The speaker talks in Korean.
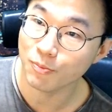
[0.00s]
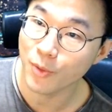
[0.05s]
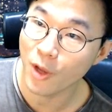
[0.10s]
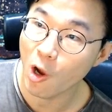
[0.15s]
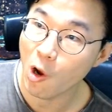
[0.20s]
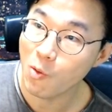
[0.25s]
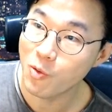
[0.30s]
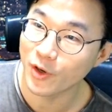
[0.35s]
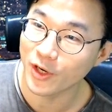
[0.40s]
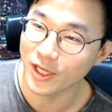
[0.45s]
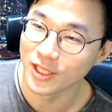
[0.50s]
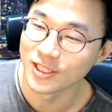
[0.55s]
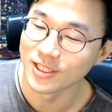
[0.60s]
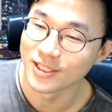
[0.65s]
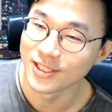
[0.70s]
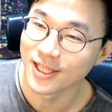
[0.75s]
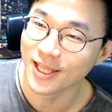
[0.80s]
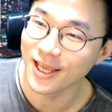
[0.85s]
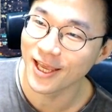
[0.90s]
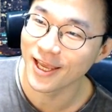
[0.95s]
폐업을
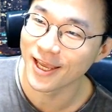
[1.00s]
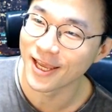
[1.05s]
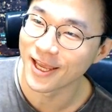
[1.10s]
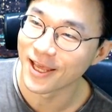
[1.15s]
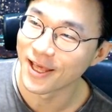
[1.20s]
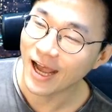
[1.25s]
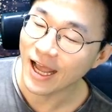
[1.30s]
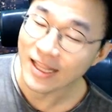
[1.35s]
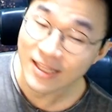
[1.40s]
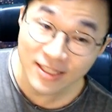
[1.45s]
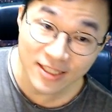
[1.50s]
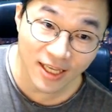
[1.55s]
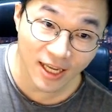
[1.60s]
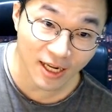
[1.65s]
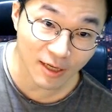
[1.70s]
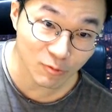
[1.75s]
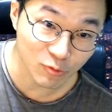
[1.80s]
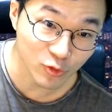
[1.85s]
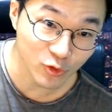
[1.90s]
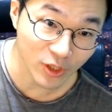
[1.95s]
했는데 한
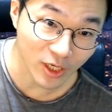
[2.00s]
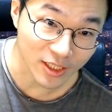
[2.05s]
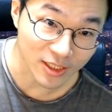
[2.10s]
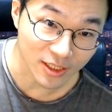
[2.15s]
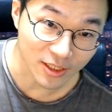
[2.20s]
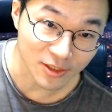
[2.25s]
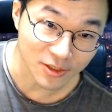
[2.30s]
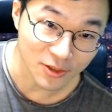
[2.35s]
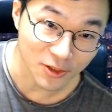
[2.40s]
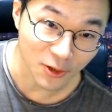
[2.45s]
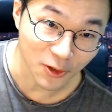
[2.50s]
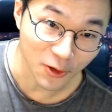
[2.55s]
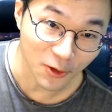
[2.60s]
개가 문을 안 닫았어요.